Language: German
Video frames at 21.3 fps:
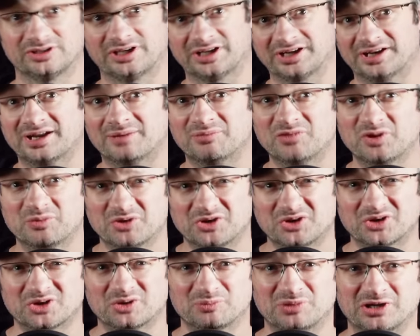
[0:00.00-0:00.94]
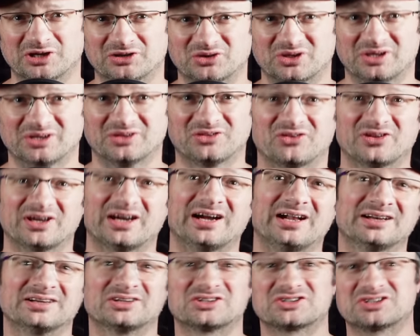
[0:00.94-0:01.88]
Ja, dann haben die mir noch ein paar tolle
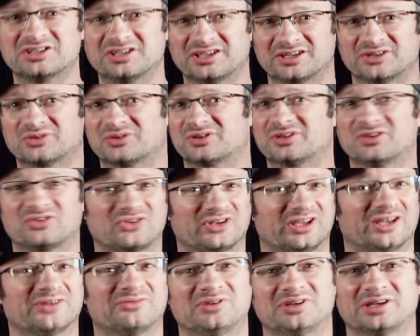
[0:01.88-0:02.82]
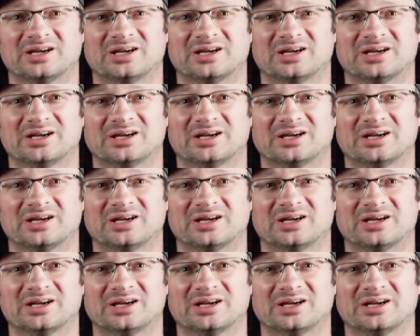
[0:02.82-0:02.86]
Zahlen geschickt und gezeigt, wie